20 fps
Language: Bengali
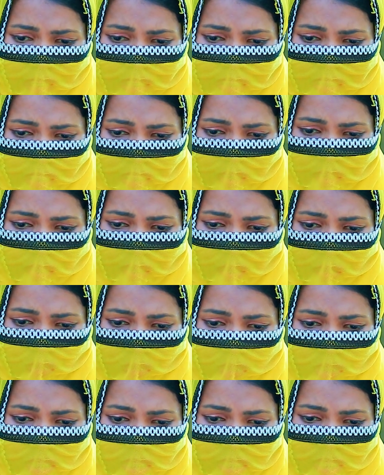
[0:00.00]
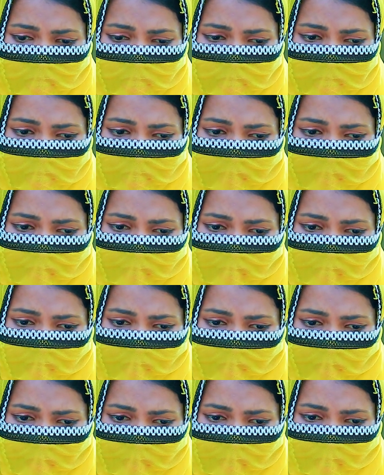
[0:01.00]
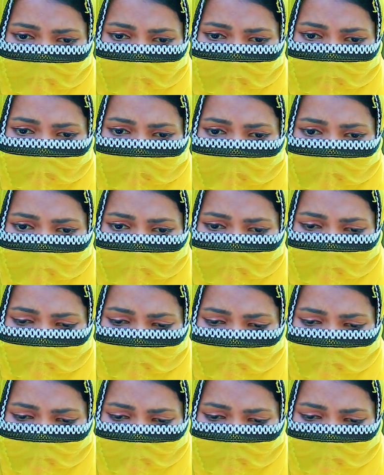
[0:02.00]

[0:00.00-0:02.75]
সে আমাকে বলেছে সে আমাকে নিয়ে বিয়ে করবে কিন্তু